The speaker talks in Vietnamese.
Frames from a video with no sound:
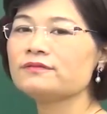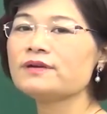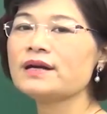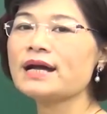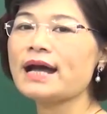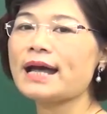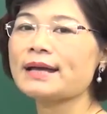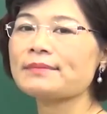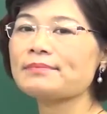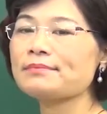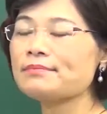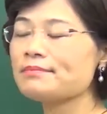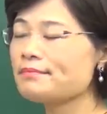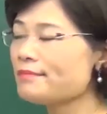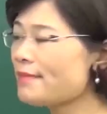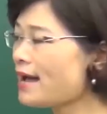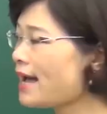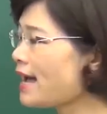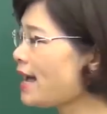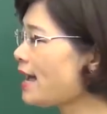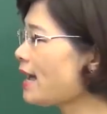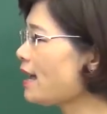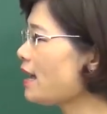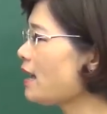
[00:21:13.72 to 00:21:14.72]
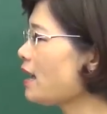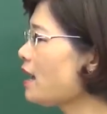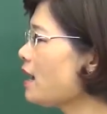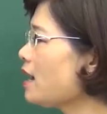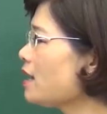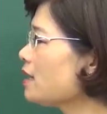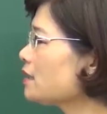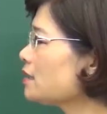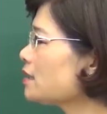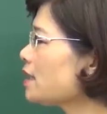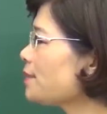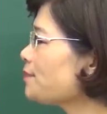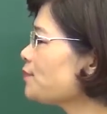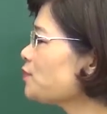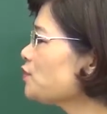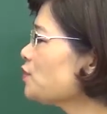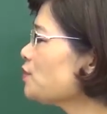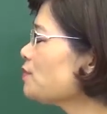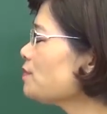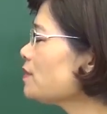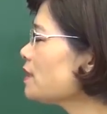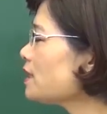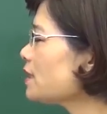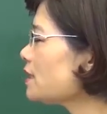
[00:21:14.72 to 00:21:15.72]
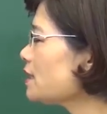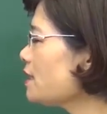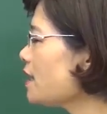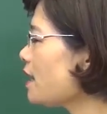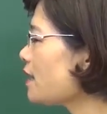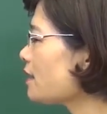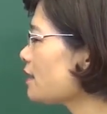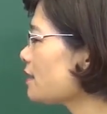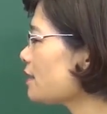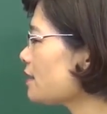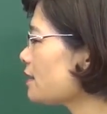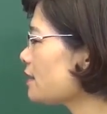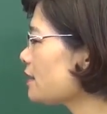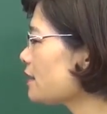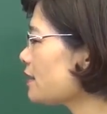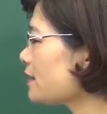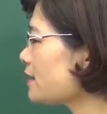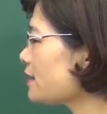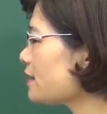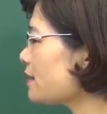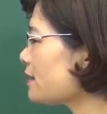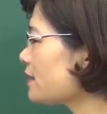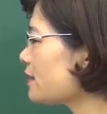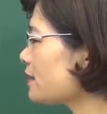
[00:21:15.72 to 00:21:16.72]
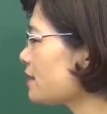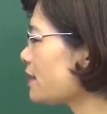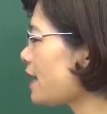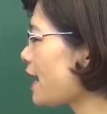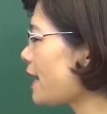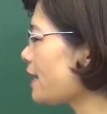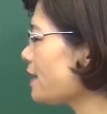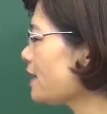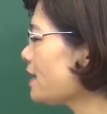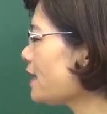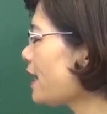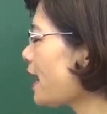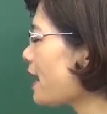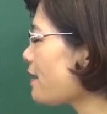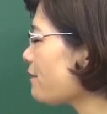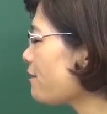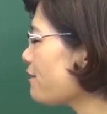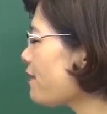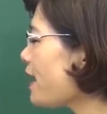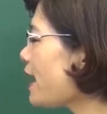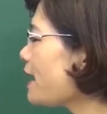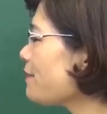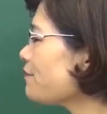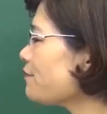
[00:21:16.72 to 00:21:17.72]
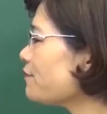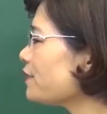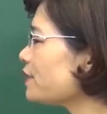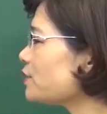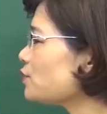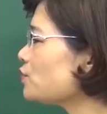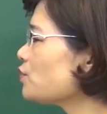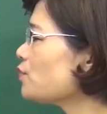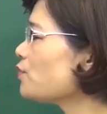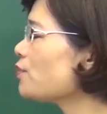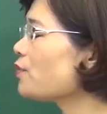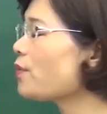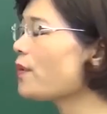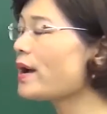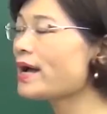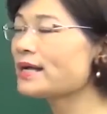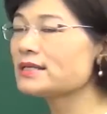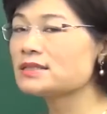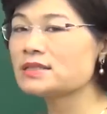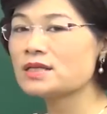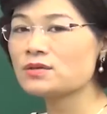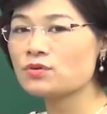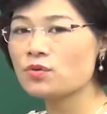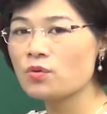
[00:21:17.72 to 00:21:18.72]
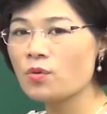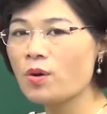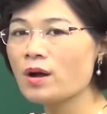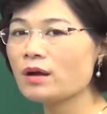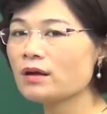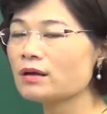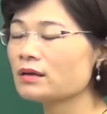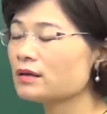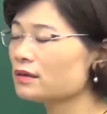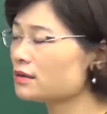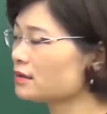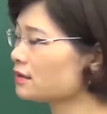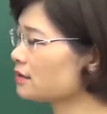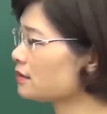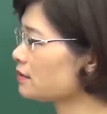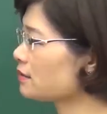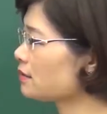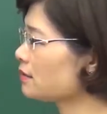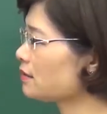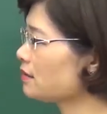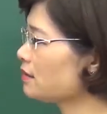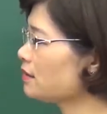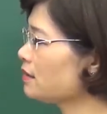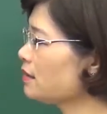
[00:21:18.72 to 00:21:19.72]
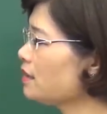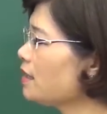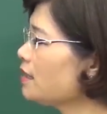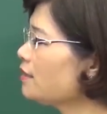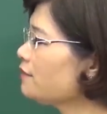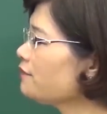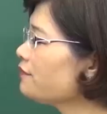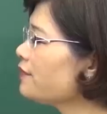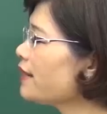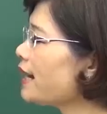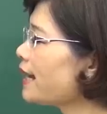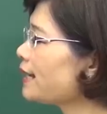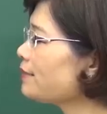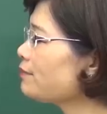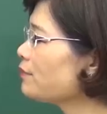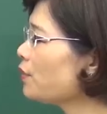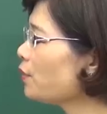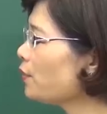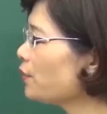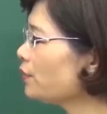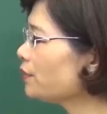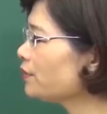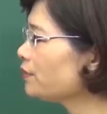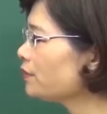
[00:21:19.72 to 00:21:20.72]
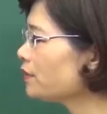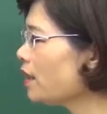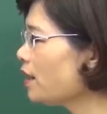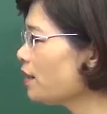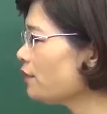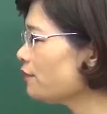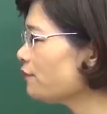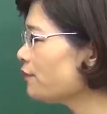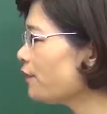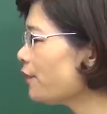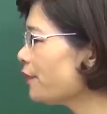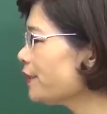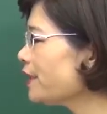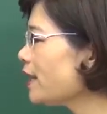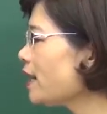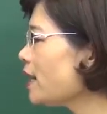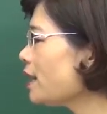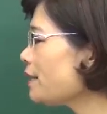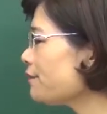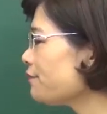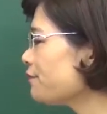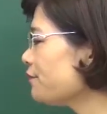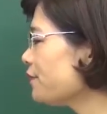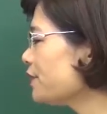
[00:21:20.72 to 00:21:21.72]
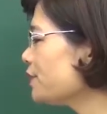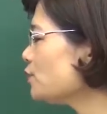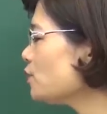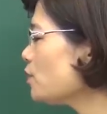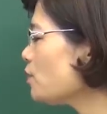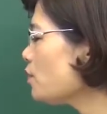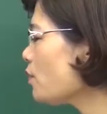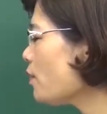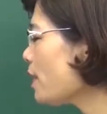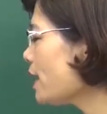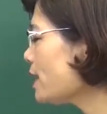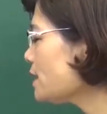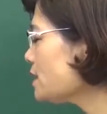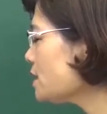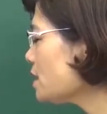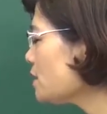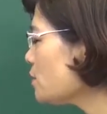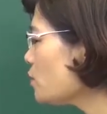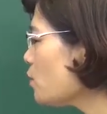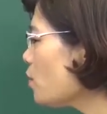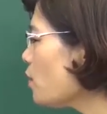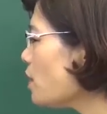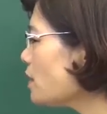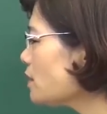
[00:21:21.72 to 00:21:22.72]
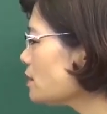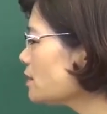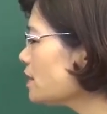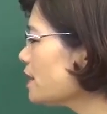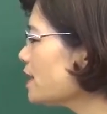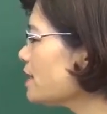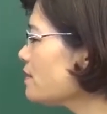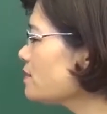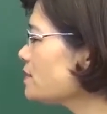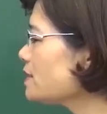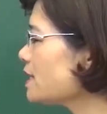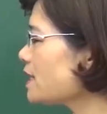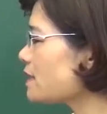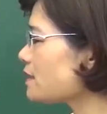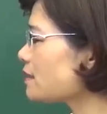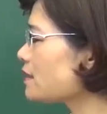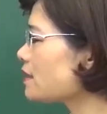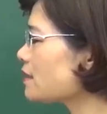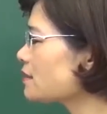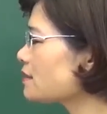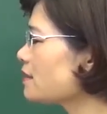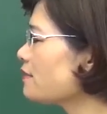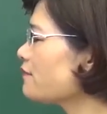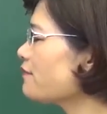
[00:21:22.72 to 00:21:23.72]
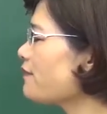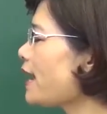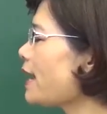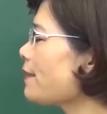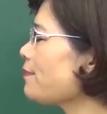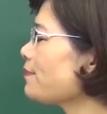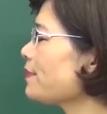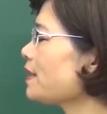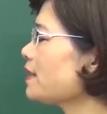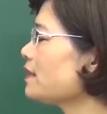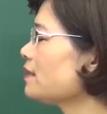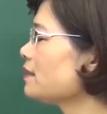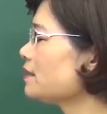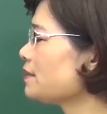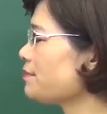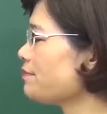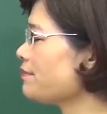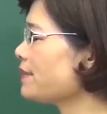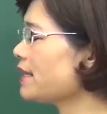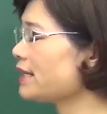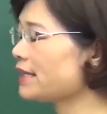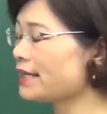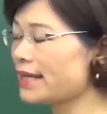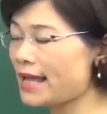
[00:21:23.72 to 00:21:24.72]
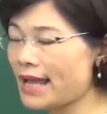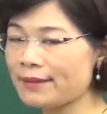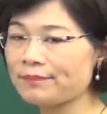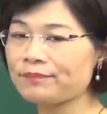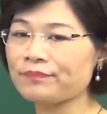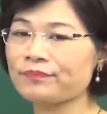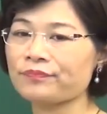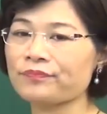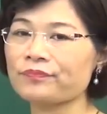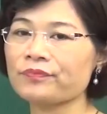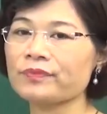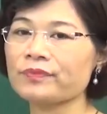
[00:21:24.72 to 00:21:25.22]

Phương án 3. Tập trung lực lượng, đánh cả Pháp và Trung Hoa Dân Quốc. Phương án 4. Phối hợp với Trung Hoa Dân Quốc tiêu diệt thực dân Pháp ở miền Nam.